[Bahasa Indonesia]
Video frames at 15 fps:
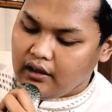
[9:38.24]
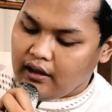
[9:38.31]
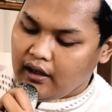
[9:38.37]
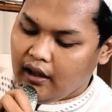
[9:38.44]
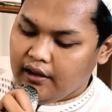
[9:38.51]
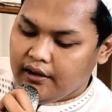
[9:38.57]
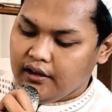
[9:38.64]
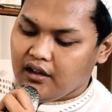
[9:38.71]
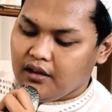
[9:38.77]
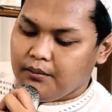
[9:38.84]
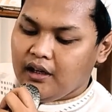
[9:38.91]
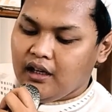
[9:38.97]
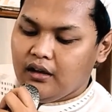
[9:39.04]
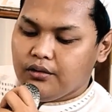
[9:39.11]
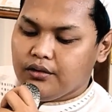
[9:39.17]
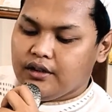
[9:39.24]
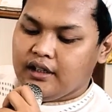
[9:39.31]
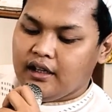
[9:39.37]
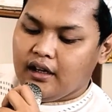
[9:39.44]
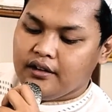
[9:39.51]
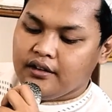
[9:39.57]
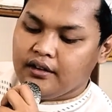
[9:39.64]
Layak malu
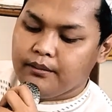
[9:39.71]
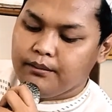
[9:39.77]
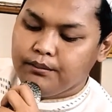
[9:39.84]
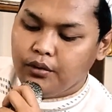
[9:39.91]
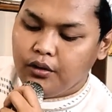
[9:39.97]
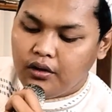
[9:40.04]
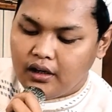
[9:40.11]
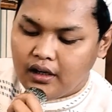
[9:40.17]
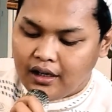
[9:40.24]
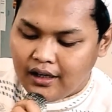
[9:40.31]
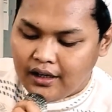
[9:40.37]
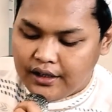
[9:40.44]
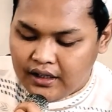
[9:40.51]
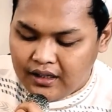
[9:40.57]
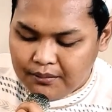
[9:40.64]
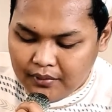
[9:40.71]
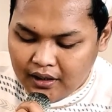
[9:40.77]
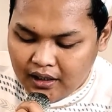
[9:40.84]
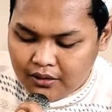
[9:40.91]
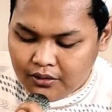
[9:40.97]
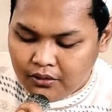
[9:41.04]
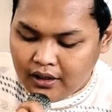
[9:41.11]
tidak sempurna
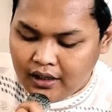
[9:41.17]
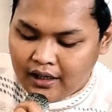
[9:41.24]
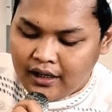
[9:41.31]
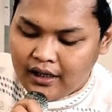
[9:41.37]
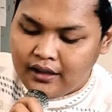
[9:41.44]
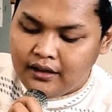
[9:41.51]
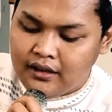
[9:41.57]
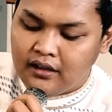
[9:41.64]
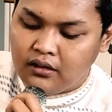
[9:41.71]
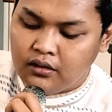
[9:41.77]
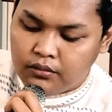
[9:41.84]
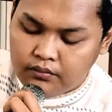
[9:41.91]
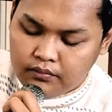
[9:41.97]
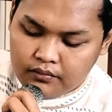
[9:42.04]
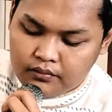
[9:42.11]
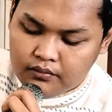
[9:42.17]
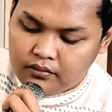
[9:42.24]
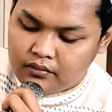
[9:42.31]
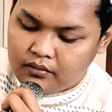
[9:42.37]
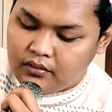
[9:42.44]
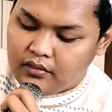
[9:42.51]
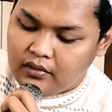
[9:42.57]
imanu ahadikum
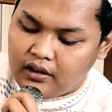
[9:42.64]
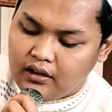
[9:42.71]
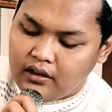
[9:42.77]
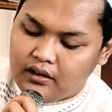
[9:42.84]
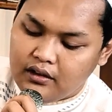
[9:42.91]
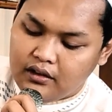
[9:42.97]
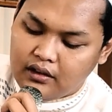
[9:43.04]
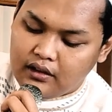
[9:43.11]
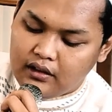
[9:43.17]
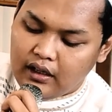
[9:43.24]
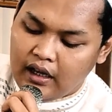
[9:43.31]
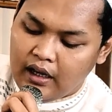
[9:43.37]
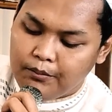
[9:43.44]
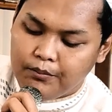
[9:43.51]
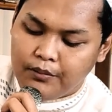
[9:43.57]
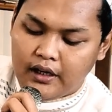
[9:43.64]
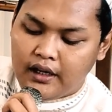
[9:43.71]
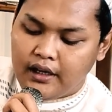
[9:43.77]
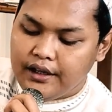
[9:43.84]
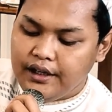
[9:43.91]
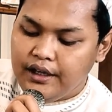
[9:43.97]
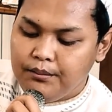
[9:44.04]

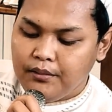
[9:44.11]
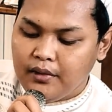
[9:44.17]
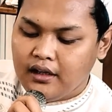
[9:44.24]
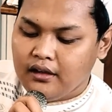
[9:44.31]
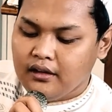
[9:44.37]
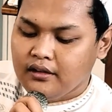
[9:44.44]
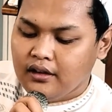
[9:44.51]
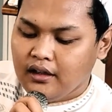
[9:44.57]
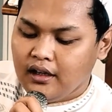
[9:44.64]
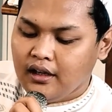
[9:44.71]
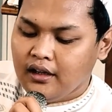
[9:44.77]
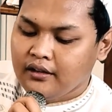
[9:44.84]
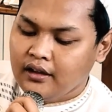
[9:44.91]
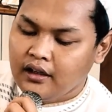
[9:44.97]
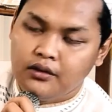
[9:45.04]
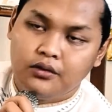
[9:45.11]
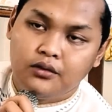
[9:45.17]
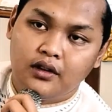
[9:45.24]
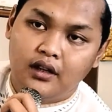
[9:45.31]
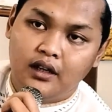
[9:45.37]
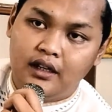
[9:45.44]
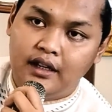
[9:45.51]
apa iman salah satu
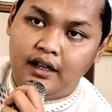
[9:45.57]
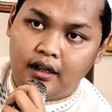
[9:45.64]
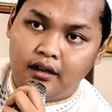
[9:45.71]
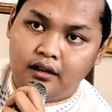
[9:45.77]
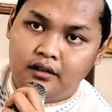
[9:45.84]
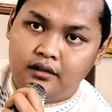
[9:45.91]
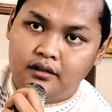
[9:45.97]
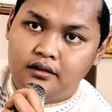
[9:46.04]
kalian